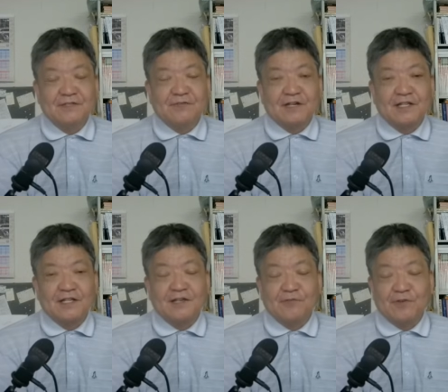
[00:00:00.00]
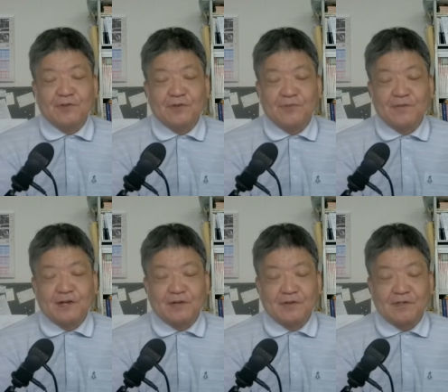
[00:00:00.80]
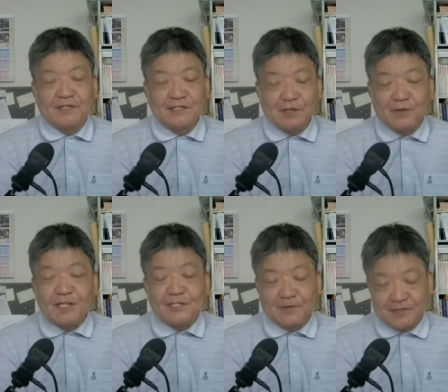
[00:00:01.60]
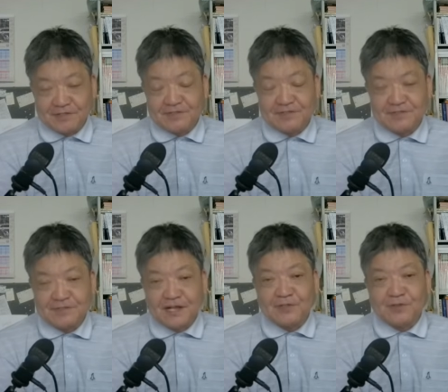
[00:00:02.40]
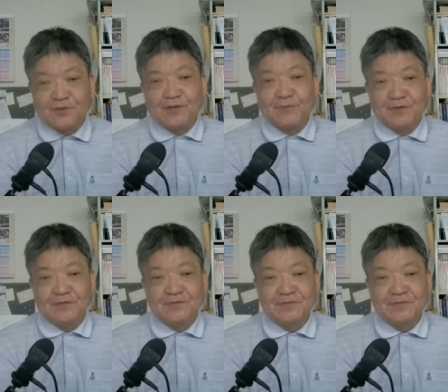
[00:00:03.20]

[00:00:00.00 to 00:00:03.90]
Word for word: 要は金を、まあ、片には渡したわけです何兆円も